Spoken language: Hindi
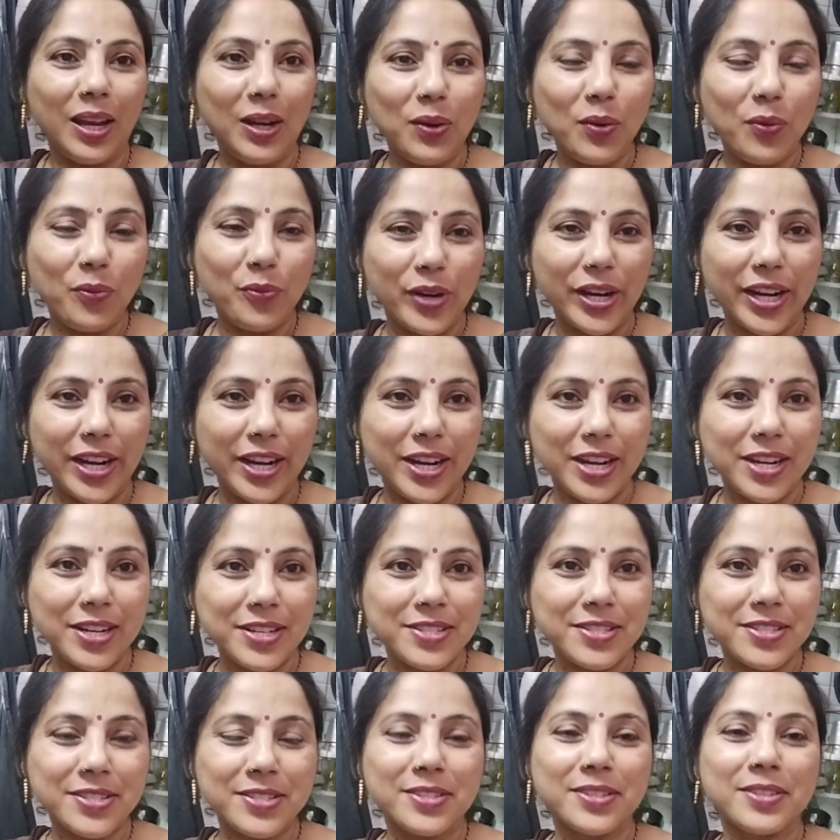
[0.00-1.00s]
हेलो
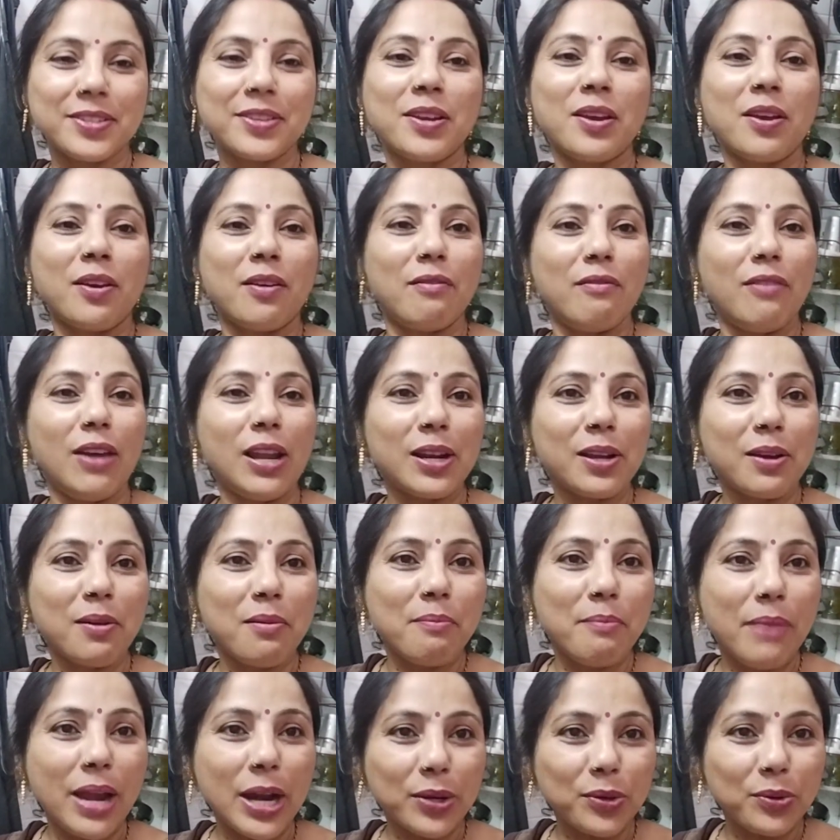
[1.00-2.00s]
फ्रेंड्स
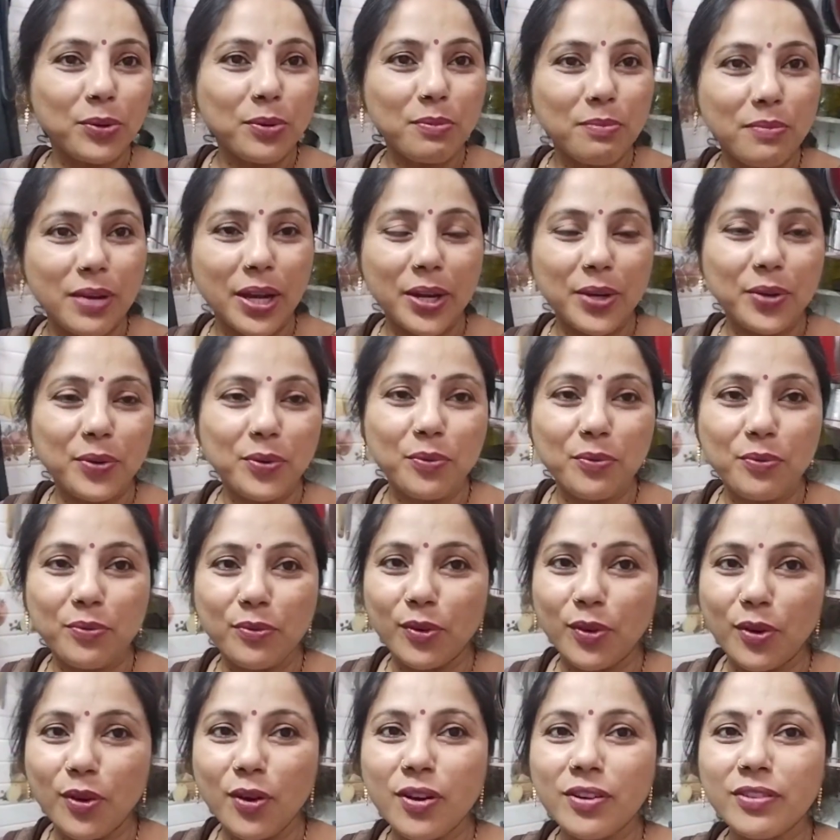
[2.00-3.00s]
वेलकम बैक टू माय न्यू
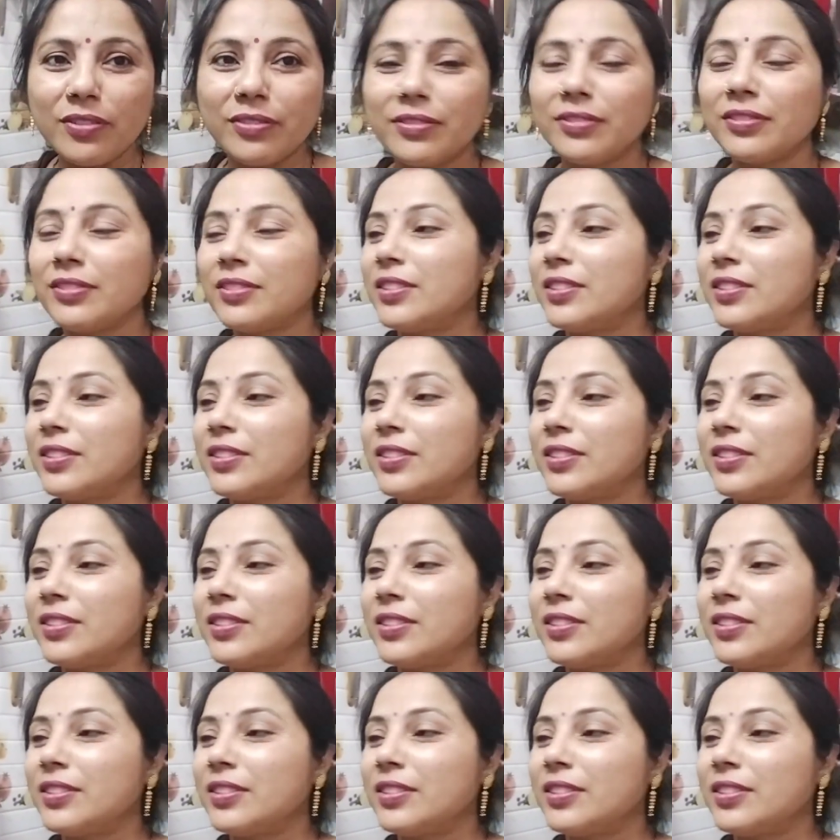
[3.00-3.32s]
ब्लॉग